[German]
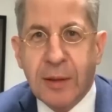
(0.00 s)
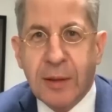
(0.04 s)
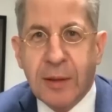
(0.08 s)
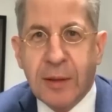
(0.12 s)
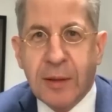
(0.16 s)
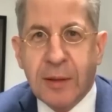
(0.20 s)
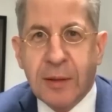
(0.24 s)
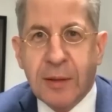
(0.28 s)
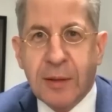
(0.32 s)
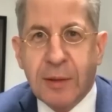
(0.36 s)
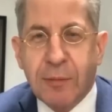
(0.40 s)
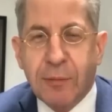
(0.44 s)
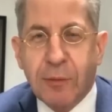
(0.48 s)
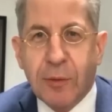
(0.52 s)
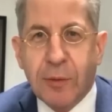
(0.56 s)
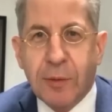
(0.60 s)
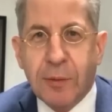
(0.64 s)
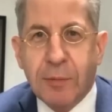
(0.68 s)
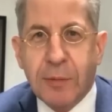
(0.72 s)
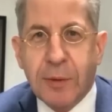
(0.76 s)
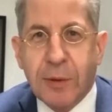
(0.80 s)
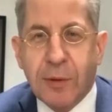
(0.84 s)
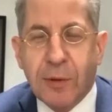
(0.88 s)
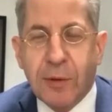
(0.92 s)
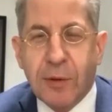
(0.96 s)
Die
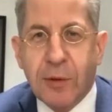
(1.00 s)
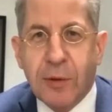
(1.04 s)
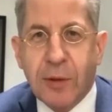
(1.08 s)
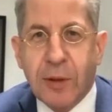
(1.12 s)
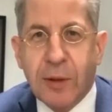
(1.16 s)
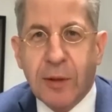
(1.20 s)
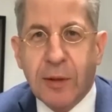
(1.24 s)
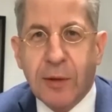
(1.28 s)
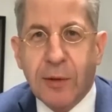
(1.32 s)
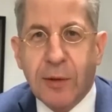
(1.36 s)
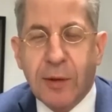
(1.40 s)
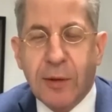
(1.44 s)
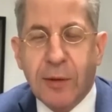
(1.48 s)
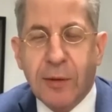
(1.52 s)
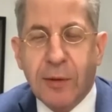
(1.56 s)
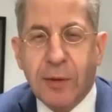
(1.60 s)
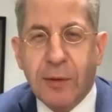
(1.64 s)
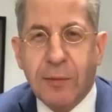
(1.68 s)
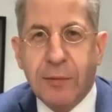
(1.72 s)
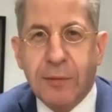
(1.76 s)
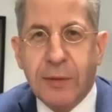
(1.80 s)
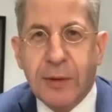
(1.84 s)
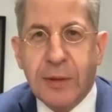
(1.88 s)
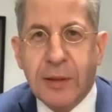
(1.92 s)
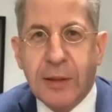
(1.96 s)
würden mit Sicherheit sehr,
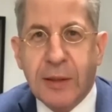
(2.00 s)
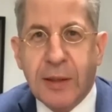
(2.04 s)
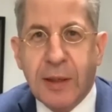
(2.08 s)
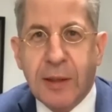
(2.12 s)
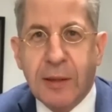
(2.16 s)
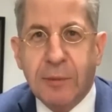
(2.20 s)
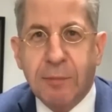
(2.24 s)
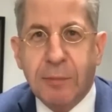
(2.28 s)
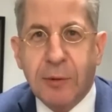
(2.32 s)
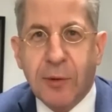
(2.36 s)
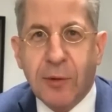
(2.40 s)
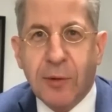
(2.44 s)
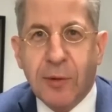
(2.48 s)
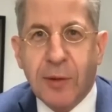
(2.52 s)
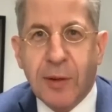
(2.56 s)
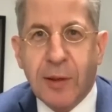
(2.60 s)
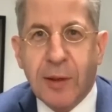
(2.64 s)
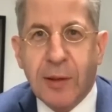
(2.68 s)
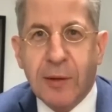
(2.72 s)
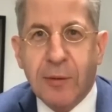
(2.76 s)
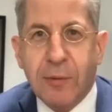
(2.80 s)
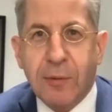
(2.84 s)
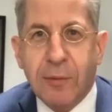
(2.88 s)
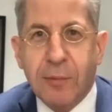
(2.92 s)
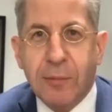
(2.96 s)
sehr viel Geld
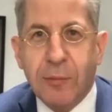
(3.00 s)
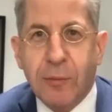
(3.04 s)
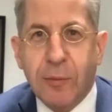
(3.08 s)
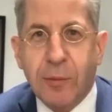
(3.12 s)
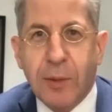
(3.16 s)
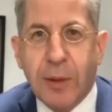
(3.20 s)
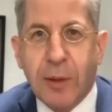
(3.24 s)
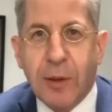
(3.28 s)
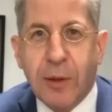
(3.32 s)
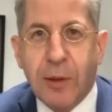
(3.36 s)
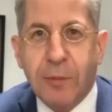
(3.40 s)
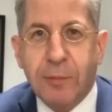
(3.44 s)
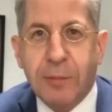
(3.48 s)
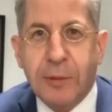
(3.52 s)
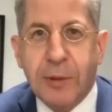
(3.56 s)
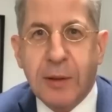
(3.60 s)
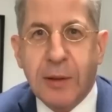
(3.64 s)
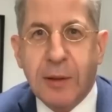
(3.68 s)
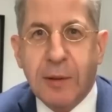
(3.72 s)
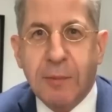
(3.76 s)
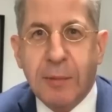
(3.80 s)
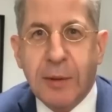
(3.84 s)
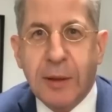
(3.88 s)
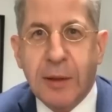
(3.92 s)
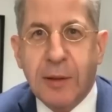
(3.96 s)
bezahlen, um überhaupt
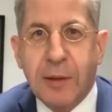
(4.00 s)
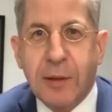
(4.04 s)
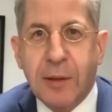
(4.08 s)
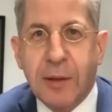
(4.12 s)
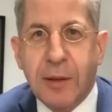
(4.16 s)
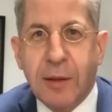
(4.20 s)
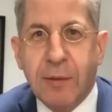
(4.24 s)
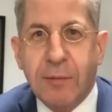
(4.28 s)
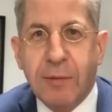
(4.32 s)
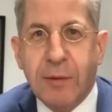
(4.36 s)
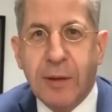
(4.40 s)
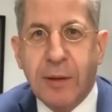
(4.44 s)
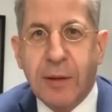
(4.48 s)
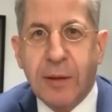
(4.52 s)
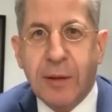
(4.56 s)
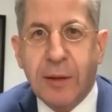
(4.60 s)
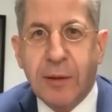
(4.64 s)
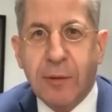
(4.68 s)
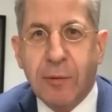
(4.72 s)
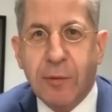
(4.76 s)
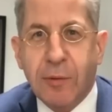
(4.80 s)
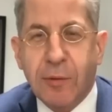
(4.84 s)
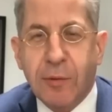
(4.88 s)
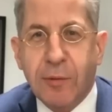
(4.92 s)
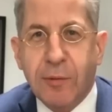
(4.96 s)
in den Medien
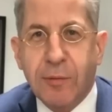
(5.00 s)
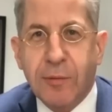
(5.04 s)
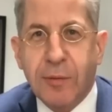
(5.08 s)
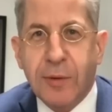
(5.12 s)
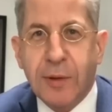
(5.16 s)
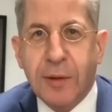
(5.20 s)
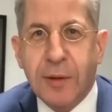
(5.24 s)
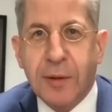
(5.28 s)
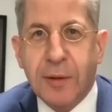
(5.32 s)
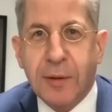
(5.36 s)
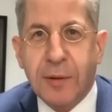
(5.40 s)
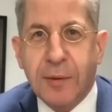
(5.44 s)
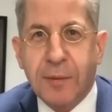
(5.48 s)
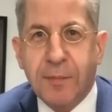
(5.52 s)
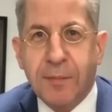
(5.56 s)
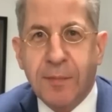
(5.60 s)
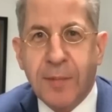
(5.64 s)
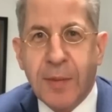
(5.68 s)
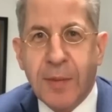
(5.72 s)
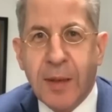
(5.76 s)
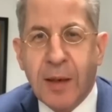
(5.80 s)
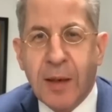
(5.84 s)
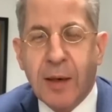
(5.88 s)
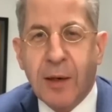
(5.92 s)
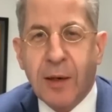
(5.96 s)
Erwähnung zu finden.
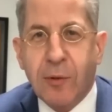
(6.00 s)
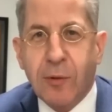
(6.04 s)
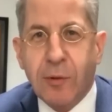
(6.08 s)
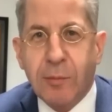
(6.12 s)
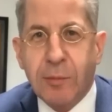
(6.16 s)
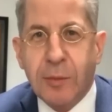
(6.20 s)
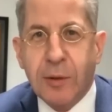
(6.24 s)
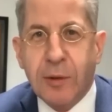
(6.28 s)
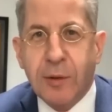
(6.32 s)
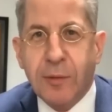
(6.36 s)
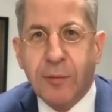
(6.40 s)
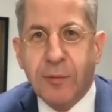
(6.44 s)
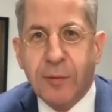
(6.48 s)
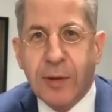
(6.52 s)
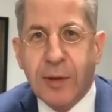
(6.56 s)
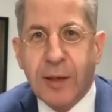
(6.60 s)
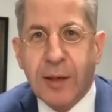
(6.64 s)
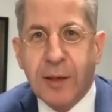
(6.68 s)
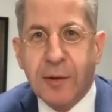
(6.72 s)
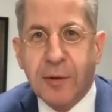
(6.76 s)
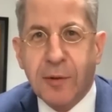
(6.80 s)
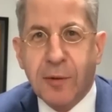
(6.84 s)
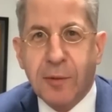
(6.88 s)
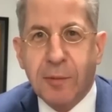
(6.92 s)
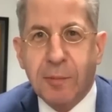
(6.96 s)
Also um Ihre
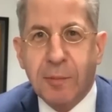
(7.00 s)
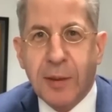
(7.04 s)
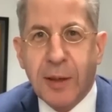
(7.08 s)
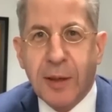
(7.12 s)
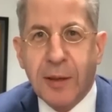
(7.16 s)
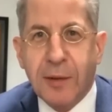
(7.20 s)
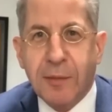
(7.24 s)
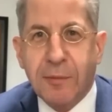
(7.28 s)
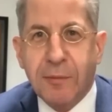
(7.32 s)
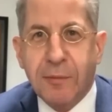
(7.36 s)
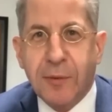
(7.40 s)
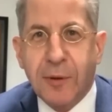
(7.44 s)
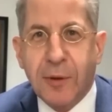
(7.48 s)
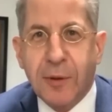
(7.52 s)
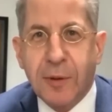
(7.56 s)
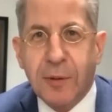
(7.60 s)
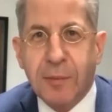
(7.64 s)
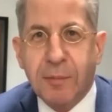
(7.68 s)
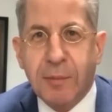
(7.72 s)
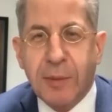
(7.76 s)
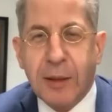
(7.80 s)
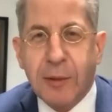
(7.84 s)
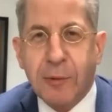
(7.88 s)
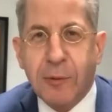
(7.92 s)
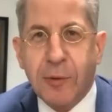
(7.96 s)
Frage zu
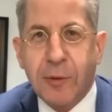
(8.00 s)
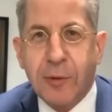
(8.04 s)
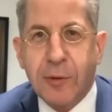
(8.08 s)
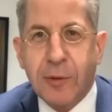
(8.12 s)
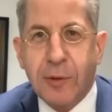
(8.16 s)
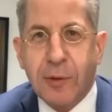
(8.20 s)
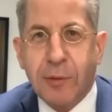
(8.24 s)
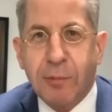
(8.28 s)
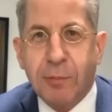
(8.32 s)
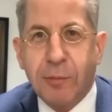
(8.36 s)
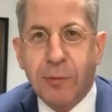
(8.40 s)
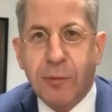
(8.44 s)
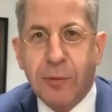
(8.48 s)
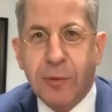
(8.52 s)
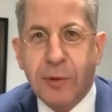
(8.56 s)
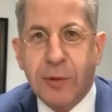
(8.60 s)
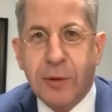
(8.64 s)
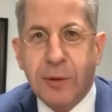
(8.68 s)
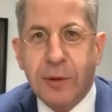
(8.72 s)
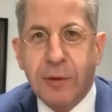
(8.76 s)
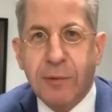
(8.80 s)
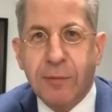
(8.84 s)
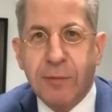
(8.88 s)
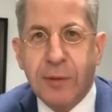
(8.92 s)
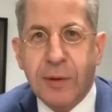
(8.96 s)
beantworten, man könnte es
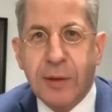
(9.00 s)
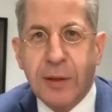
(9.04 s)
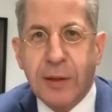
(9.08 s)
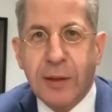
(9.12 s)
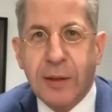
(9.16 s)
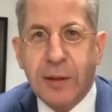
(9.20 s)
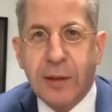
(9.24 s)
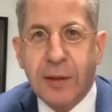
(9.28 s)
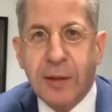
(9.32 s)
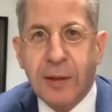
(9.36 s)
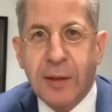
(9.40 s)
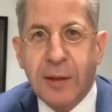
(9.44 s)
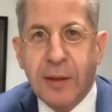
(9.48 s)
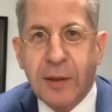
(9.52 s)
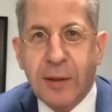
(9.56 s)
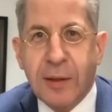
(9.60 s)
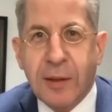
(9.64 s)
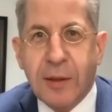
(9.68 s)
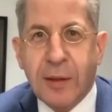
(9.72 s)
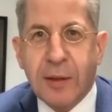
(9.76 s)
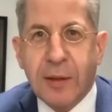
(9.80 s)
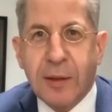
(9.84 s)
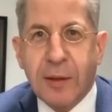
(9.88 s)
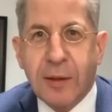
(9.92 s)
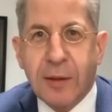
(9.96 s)
positiv sehen.
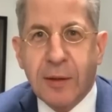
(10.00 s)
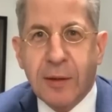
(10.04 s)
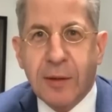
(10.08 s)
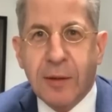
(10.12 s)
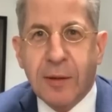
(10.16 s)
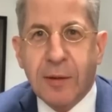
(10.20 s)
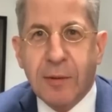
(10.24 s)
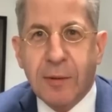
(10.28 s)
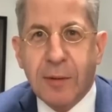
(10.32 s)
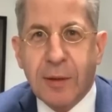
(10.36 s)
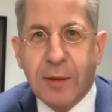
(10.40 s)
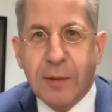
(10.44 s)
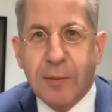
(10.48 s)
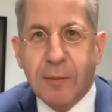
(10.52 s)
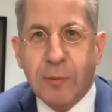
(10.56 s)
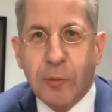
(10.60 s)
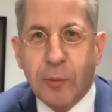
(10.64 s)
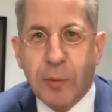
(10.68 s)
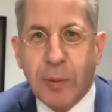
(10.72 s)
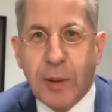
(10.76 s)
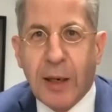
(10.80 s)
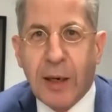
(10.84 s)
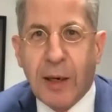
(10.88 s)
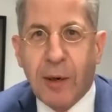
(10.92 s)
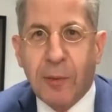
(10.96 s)
Äh,
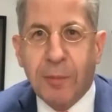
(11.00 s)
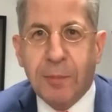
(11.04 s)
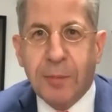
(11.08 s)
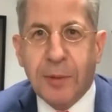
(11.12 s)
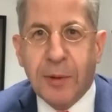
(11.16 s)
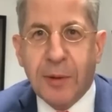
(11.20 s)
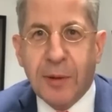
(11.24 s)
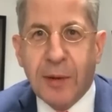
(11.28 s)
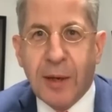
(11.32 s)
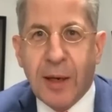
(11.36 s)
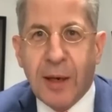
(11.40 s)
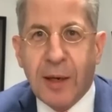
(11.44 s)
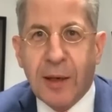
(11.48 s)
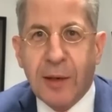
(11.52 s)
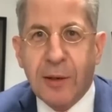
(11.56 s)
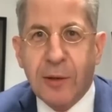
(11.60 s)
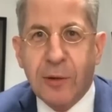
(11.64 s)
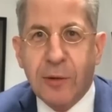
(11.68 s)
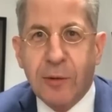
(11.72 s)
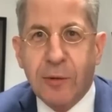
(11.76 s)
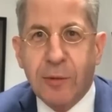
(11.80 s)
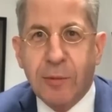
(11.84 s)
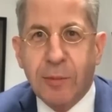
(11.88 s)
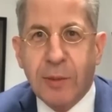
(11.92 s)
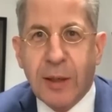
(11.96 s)
überhaupt
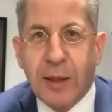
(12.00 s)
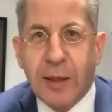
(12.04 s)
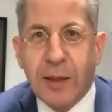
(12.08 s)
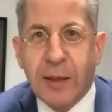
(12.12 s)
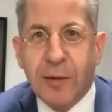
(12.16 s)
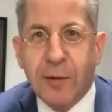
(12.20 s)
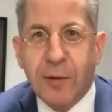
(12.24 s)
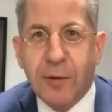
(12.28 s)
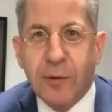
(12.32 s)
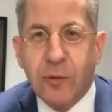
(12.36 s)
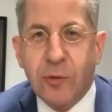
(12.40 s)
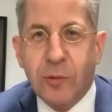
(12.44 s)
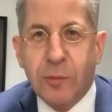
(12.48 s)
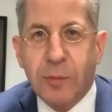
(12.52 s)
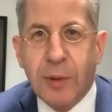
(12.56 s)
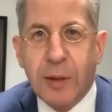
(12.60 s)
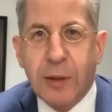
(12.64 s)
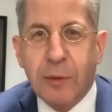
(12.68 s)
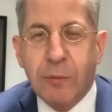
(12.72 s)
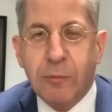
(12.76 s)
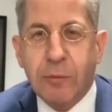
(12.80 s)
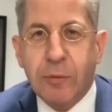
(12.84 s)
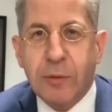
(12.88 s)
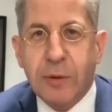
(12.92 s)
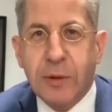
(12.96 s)
Nachrichten über einen sind schon
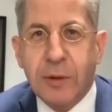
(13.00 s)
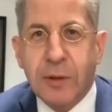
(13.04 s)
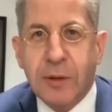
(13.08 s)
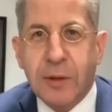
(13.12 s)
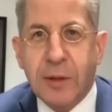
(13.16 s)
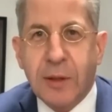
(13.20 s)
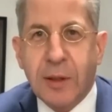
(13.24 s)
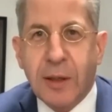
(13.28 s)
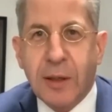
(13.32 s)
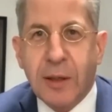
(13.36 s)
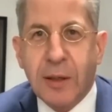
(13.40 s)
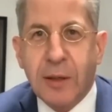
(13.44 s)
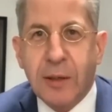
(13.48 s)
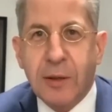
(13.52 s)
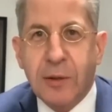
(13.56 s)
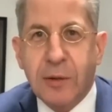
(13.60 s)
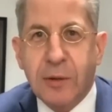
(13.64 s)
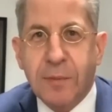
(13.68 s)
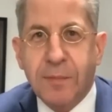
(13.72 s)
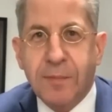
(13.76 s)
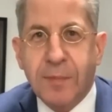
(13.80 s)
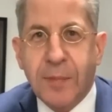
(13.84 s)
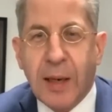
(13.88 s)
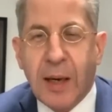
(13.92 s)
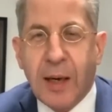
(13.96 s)
mal gute Nachrichten.
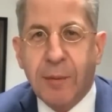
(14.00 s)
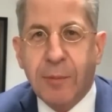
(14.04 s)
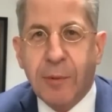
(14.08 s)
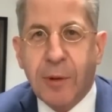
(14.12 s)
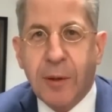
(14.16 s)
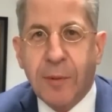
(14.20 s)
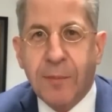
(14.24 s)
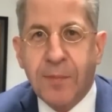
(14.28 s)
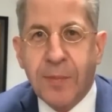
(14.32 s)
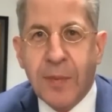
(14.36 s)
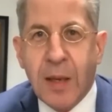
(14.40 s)
Aber